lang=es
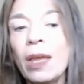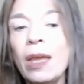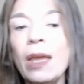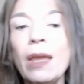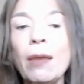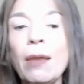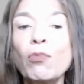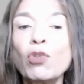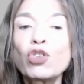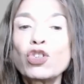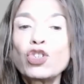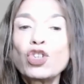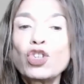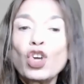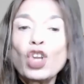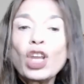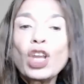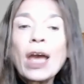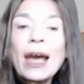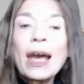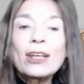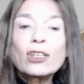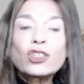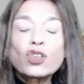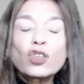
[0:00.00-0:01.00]

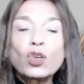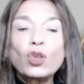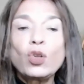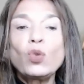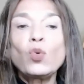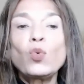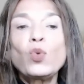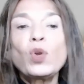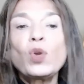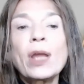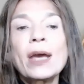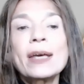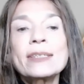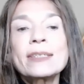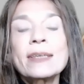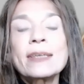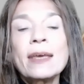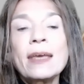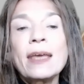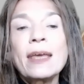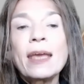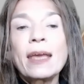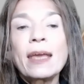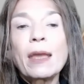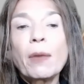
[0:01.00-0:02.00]
emocional, son lunas
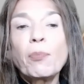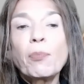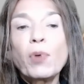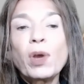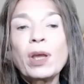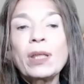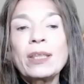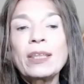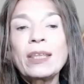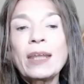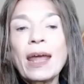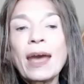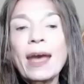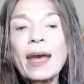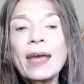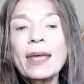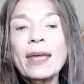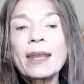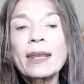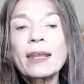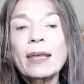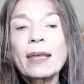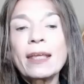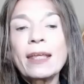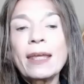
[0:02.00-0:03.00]
que pueden
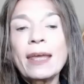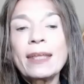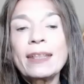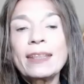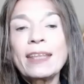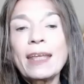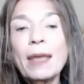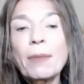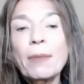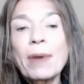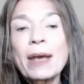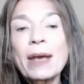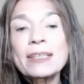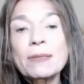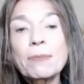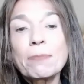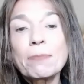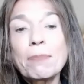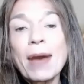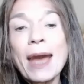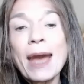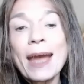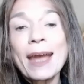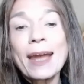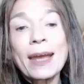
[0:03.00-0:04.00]
traer temas
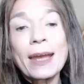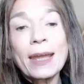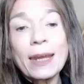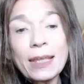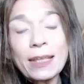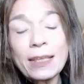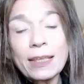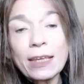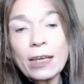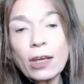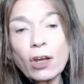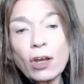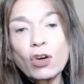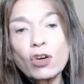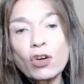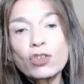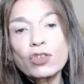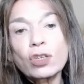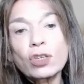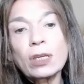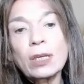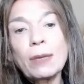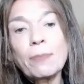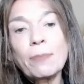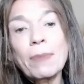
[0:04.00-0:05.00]
más
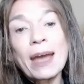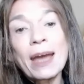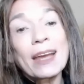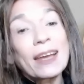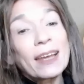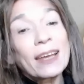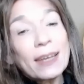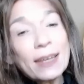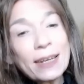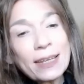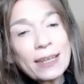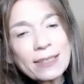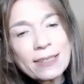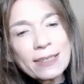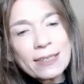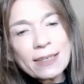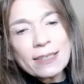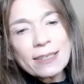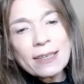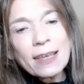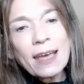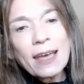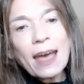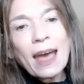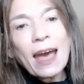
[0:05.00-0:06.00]
críticos y más
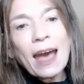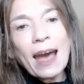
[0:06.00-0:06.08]
crisis